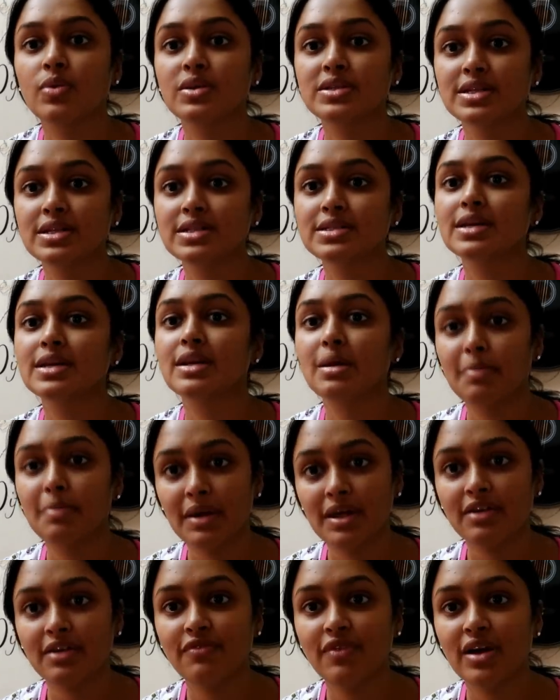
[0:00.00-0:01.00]
క్వశ్చన్స్కి
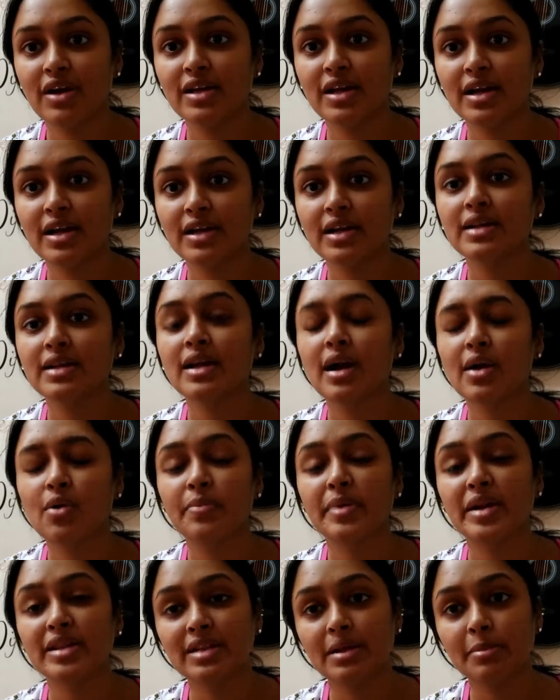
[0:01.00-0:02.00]
రిప్లై ఇవ్వాలి అంటే నాకు
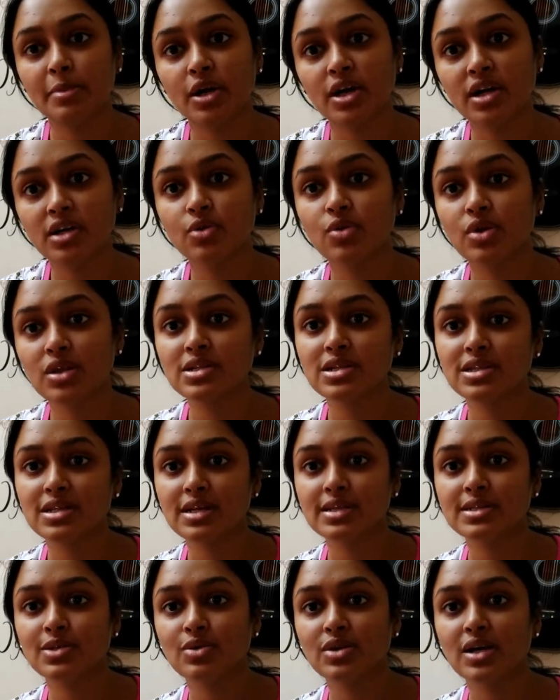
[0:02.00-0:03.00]
ప్రతి ప్రొడక్ట్ గురించి
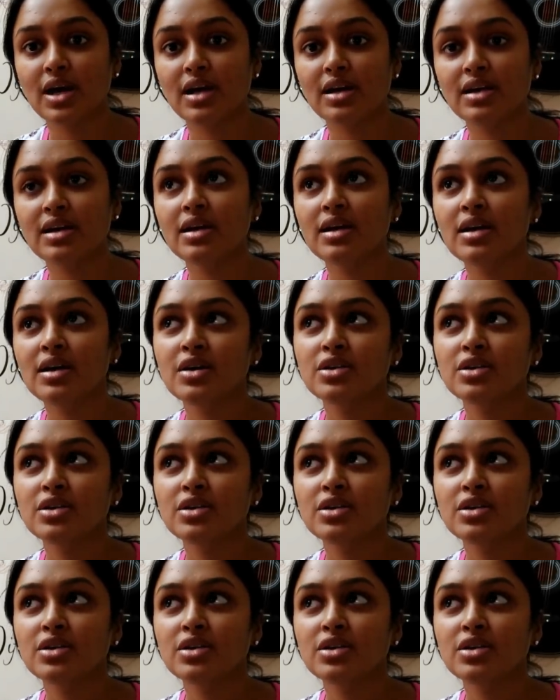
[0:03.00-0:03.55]
తెలిసి ఉండాలి